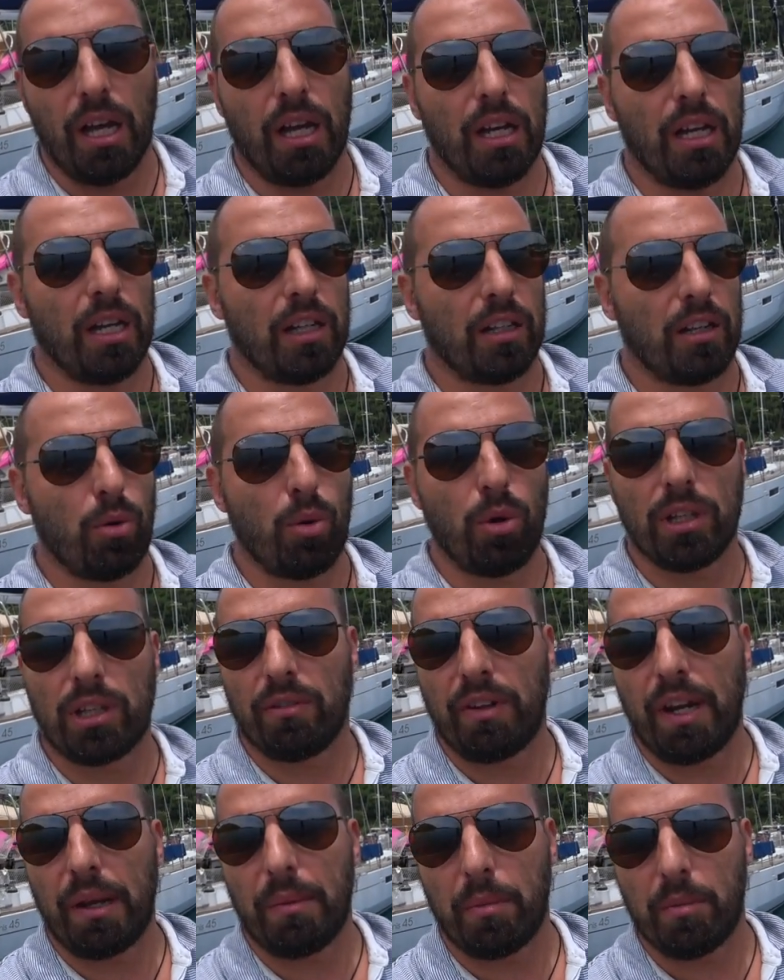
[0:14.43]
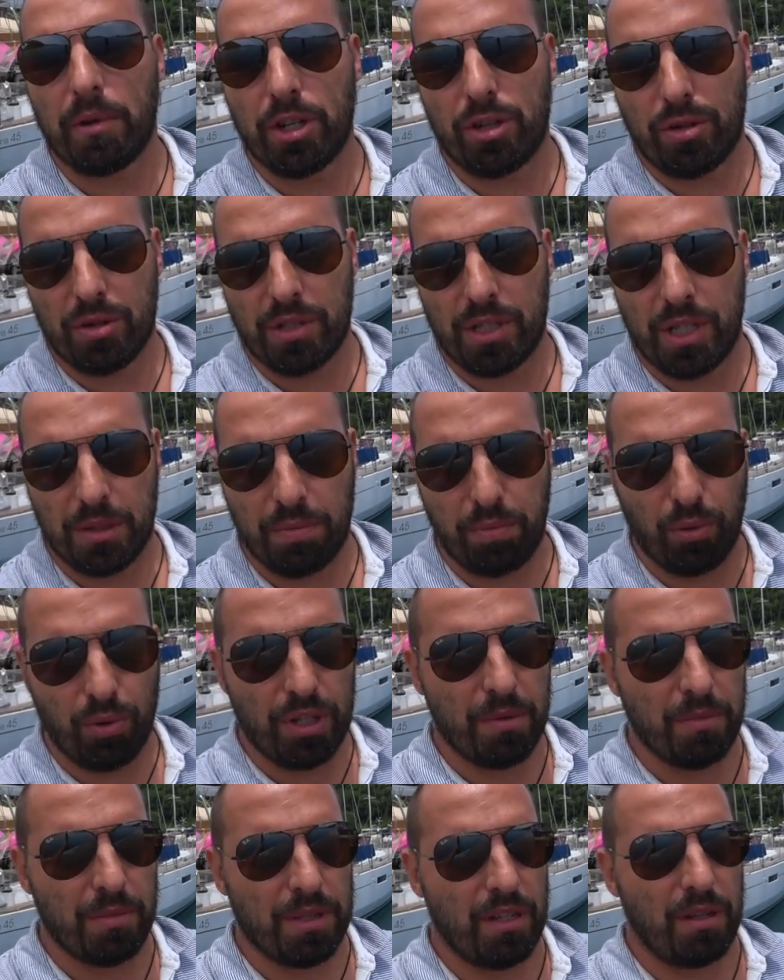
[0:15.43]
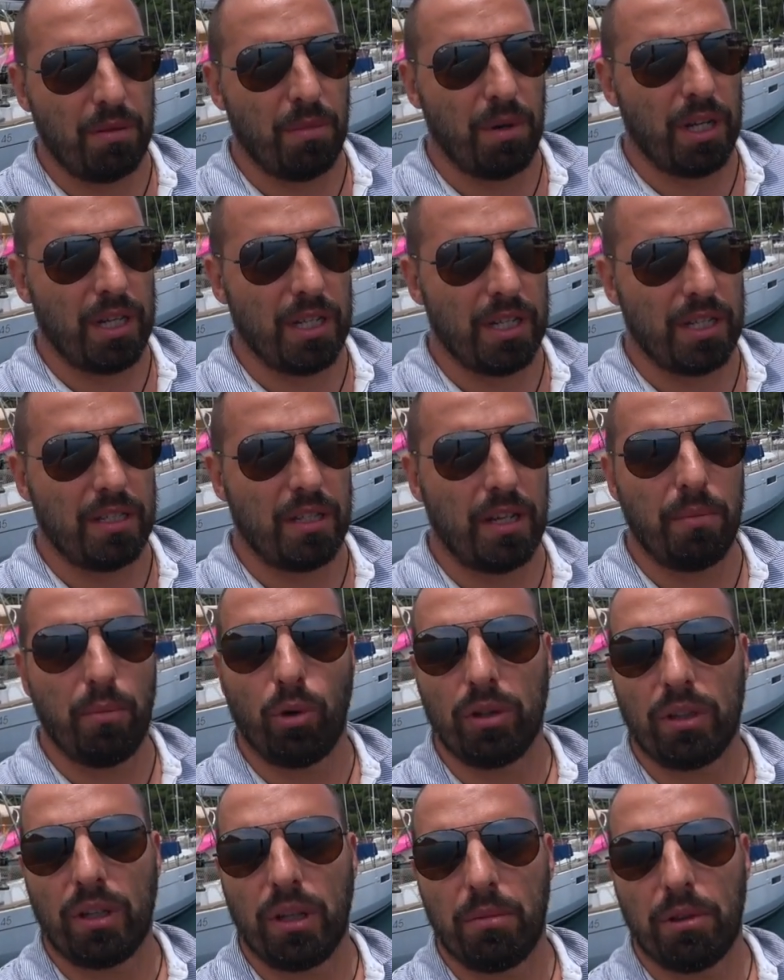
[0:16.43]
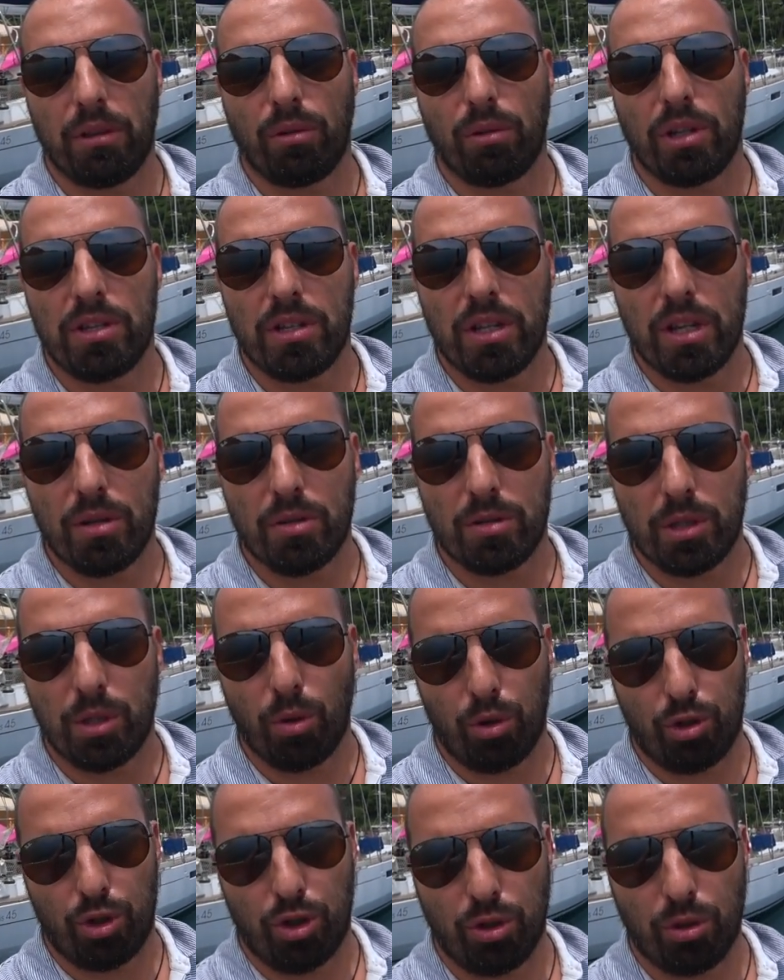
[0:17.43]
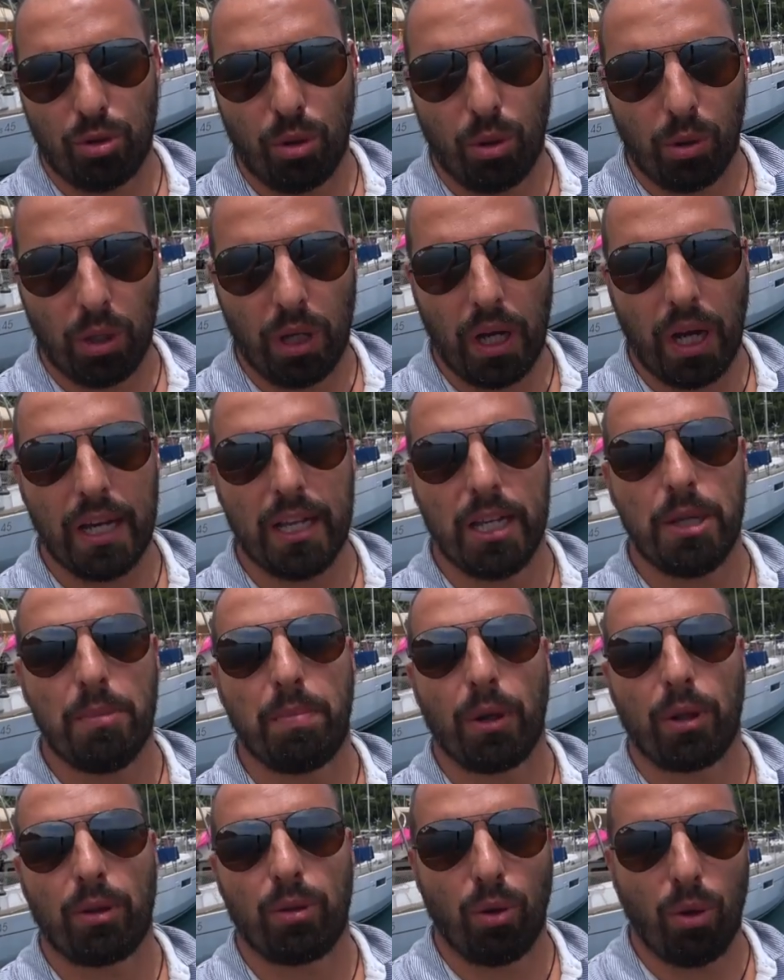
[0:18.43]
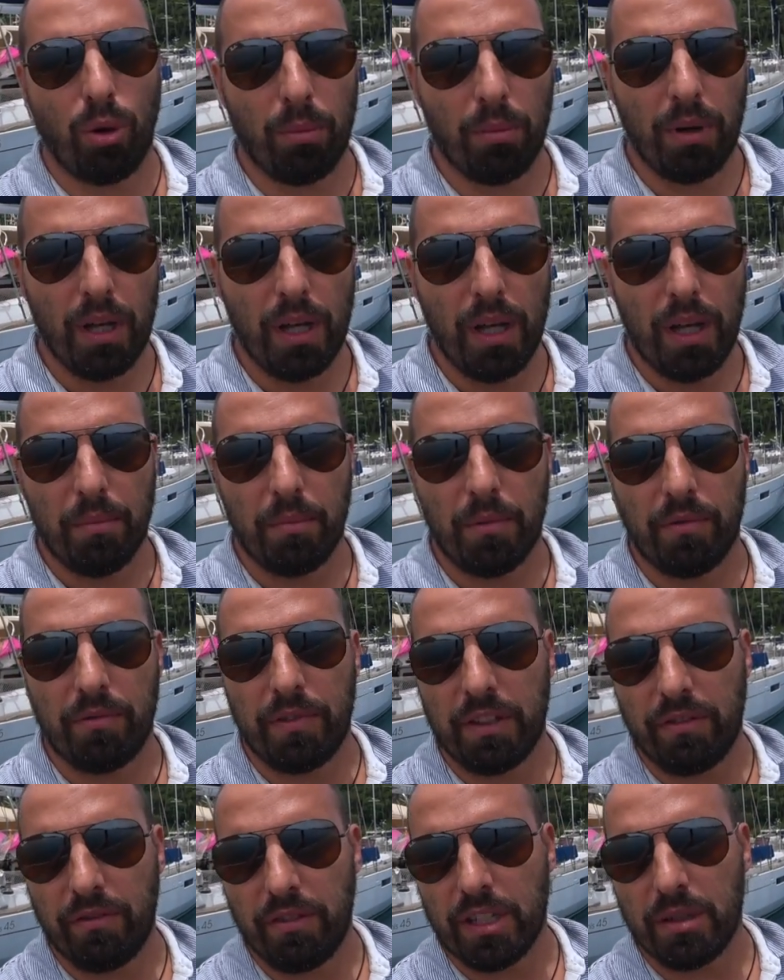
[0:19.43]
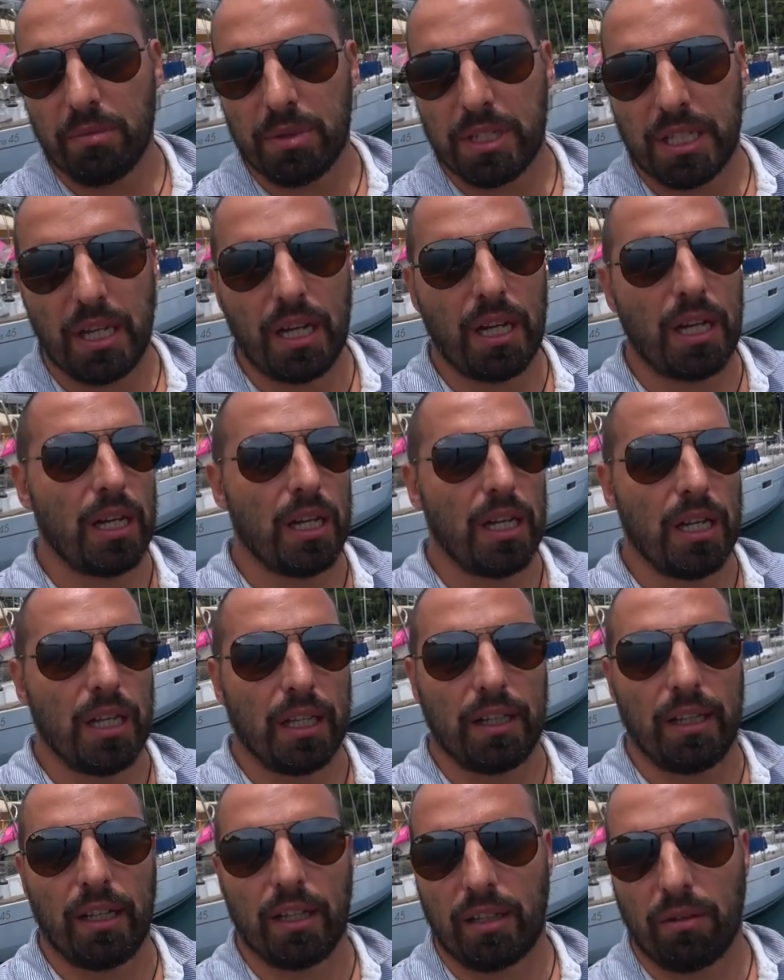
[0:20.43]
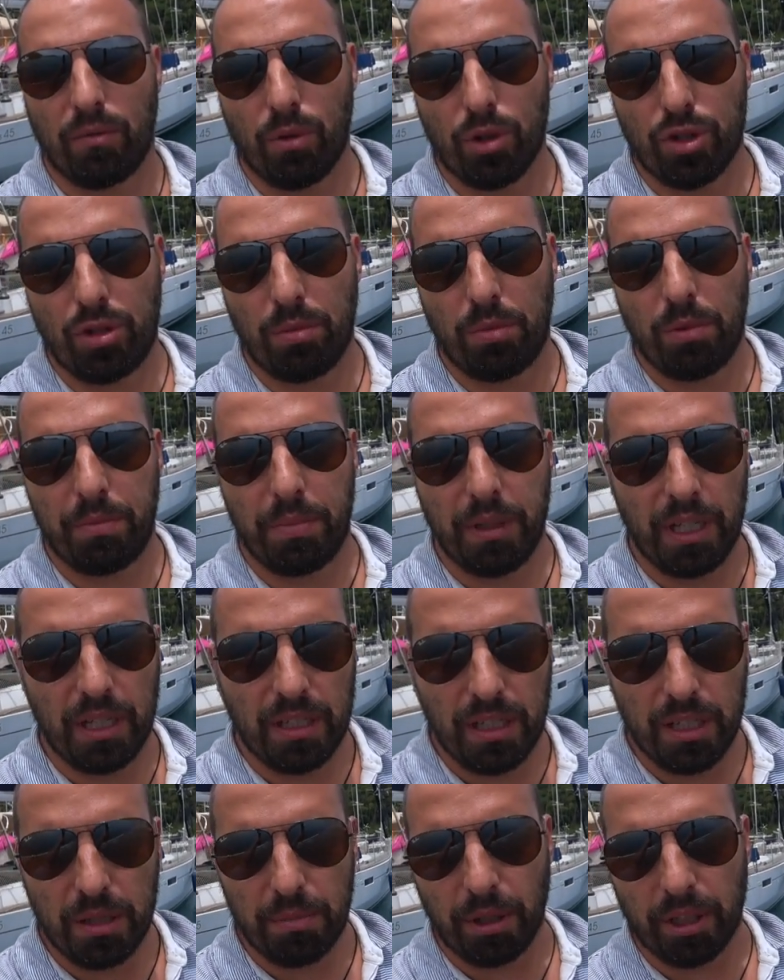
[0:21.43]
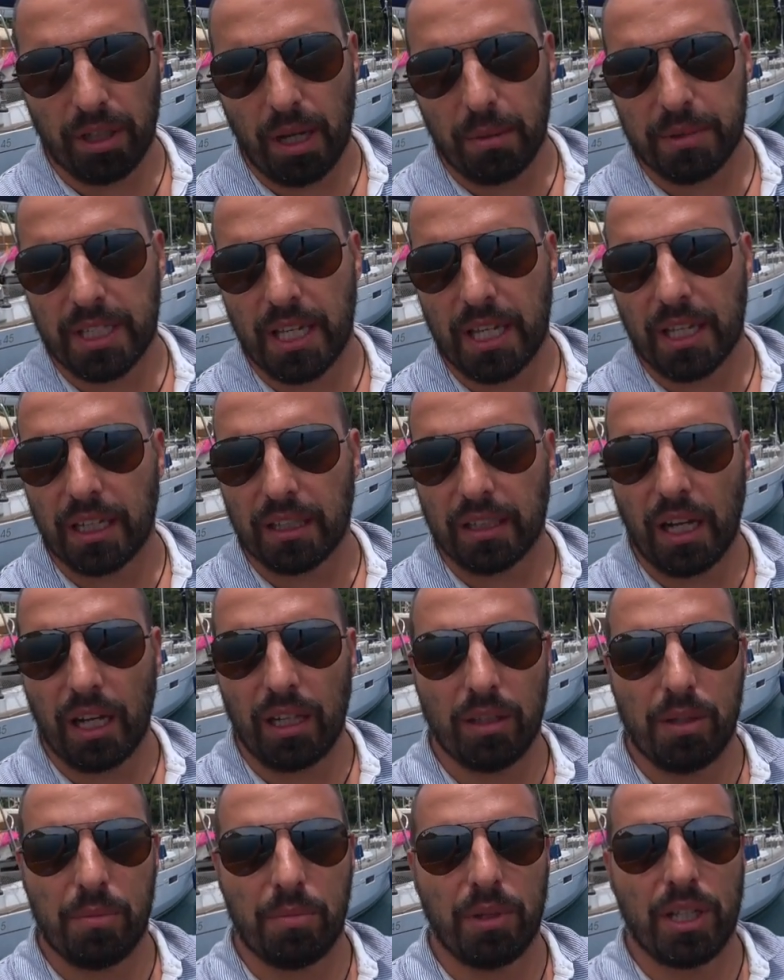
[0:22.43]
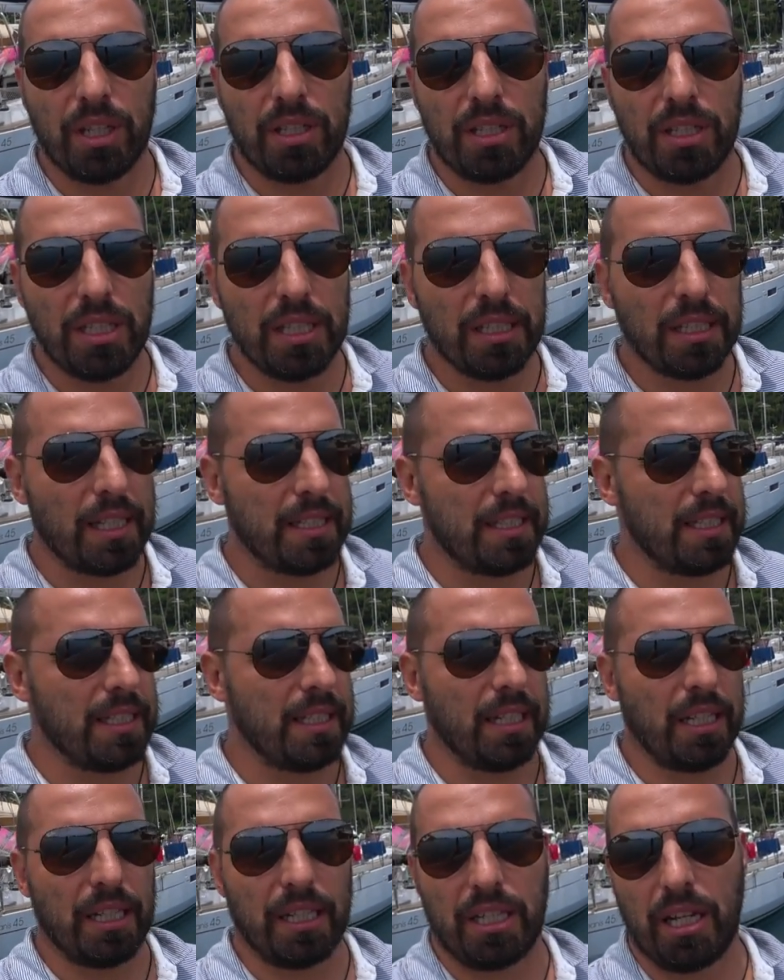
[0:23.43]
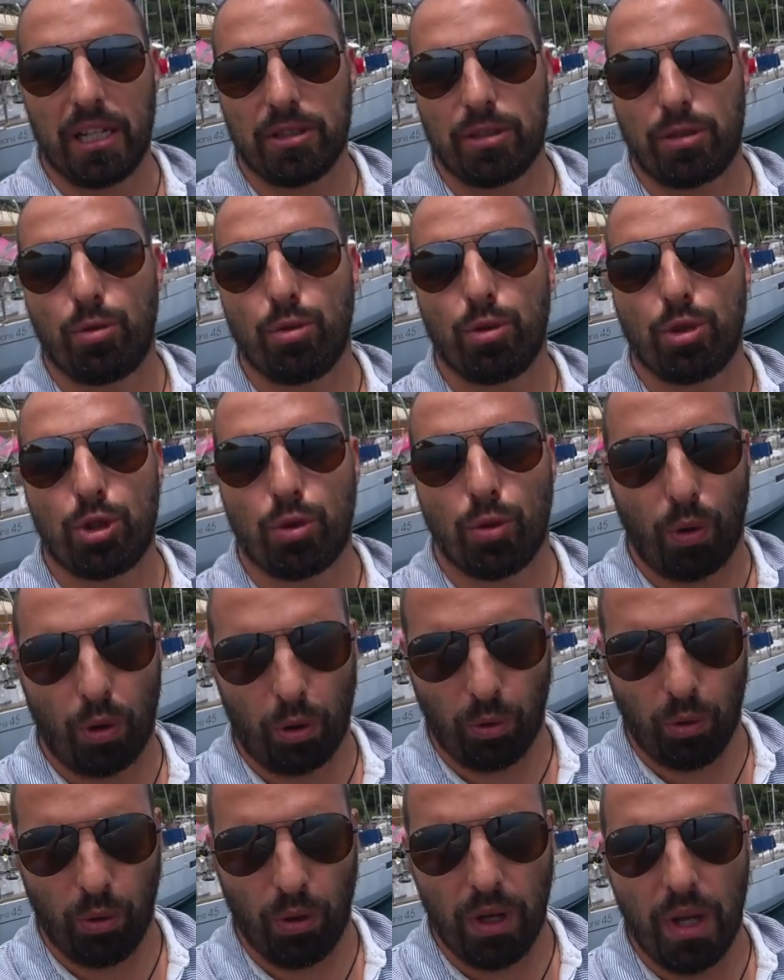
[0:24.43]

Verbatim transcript: Э, какое-то время мы еще здесь будем, занимаясь ремонтами, но, надеюсь, не очень долго. И потом мы выдвинемся для того, чтобы перейти Панамский канал и перейти на Тихоокеанскую сторону.